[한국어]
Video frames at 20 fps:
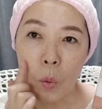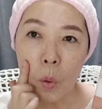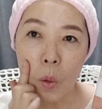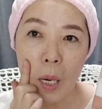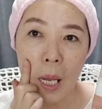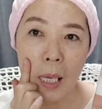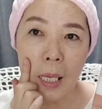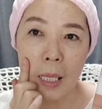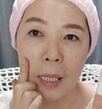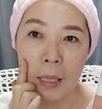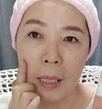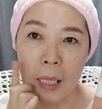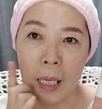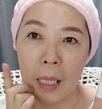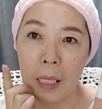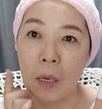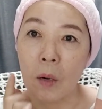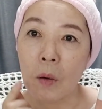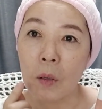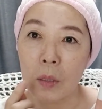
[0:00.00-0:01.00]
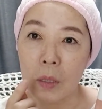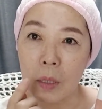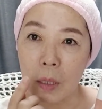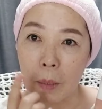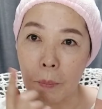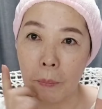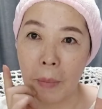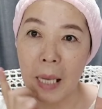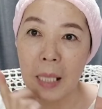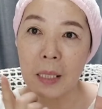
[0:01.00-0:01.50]
콜라겐이나 이런
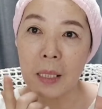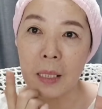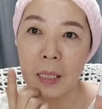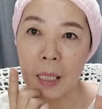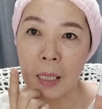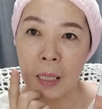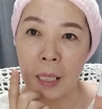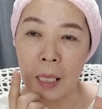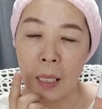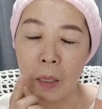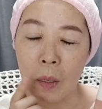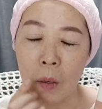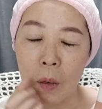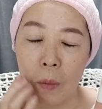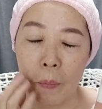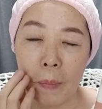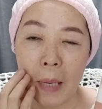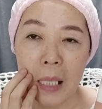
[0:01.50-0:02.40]
것들이 빠지잖아요.